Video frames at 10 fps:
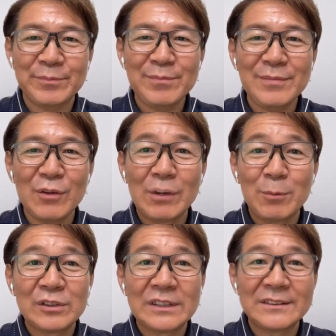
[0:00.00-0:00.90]
これは
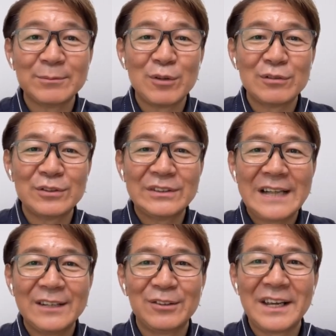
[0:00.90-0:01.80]
僕僕の
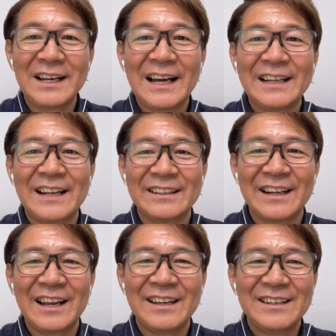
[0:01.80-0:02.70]
なりの見解なんで
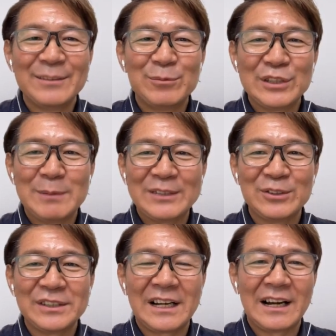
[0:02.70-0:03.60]
ねもし間
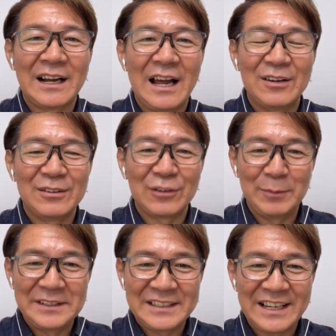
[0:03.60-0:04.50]
違ってたらあのご
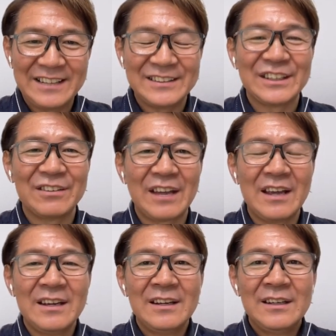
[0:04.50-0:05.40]
めんなさいですけど
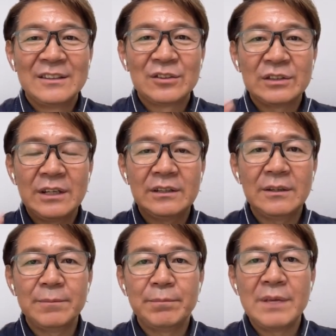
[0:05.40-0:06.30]
ねそして
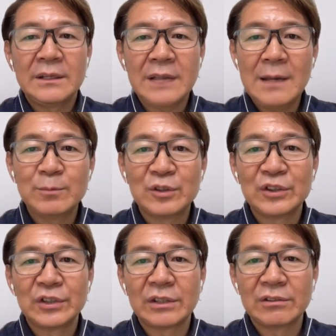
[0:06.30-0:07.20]
名タイプの人って